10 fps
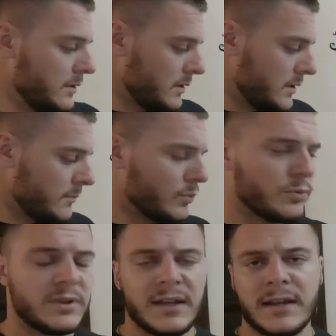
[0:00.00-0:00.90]
E,
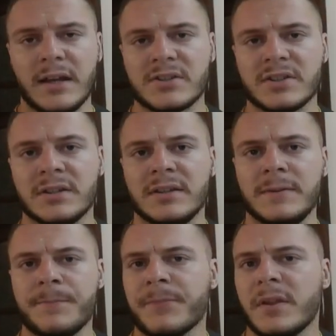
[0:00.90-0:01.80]
bunun TL
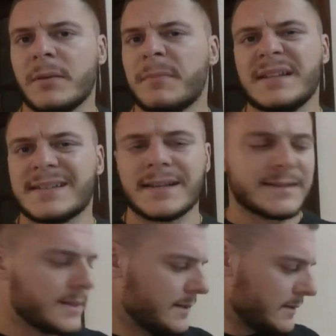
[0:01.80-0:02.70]
karşılığı
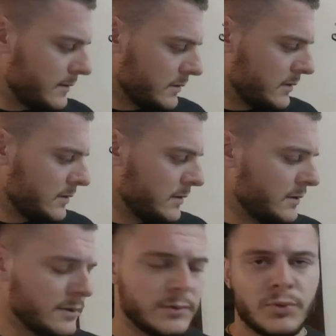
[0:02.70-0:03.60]
1080 e,